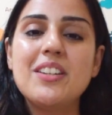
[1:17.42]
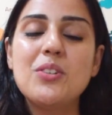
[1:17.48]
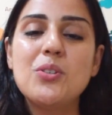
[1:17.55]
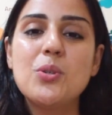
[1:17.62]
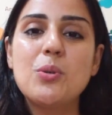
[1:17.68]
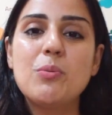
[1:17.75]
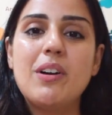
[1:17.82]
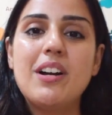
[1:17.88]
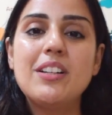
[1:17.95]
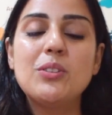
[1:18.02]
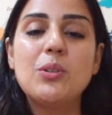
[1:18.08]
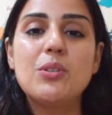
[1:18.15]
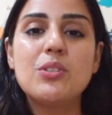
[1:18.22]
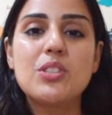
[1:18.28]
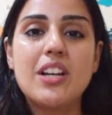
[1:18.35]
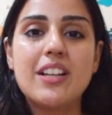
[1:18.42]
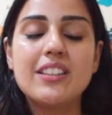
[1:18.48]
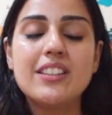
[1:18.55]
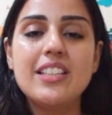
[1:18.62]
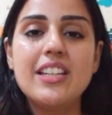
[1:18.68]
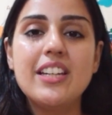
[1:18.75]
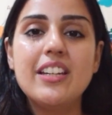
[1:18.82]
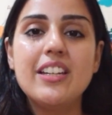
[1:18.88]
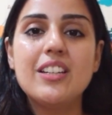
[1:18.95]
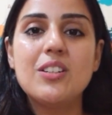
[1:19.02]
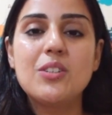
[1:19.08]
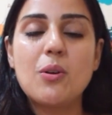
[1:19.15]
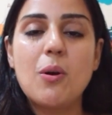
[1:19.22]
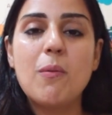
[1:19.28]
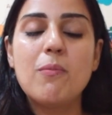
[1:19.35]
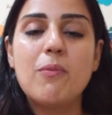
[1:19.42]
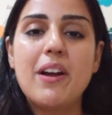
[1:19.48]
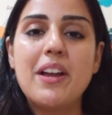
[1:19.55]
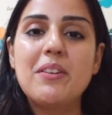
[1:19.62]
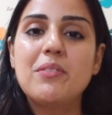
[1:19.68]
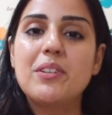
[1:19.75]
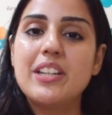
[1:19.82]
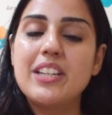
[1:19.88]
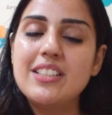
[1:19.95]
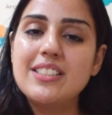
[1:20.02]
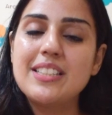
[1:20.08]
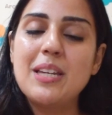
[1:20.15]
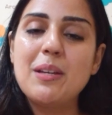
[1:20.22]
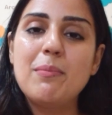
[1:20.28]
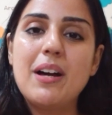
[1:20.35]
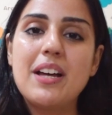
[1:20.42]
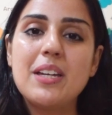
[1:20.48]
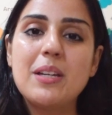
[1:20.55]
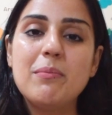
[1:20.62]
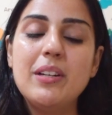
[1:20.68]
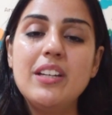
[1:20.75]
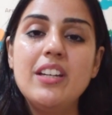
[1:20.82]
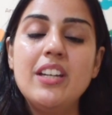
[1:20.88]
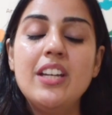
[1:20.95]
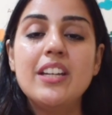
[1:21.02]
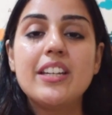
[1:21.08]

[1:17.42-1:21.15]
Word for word: हैं शुरुआत और जानते हैं इन टॉप फाइव ग्रेन्स के बारे में